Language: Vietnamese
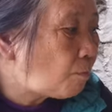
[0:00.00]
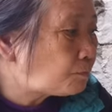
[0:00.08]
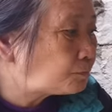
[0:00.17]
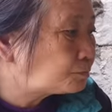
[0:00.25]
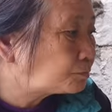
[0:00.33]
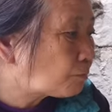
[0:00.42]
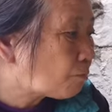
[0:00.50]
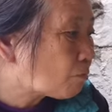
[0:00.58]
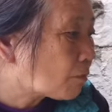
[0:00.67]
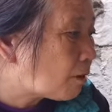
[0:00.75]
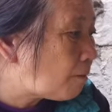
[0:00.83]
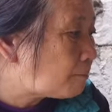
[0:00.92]
đời mẹ đến đời
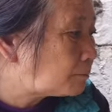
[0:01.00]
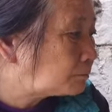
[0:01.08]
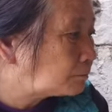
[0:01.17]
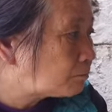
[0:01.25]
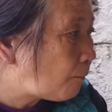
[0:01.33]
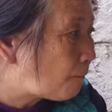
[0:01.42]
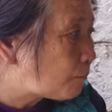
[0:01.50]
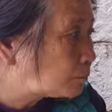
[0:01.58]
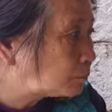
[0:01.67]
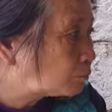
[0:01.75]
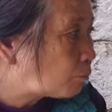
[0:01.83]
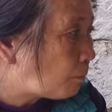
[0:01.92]
chúng mình đã thấy như thế này rồi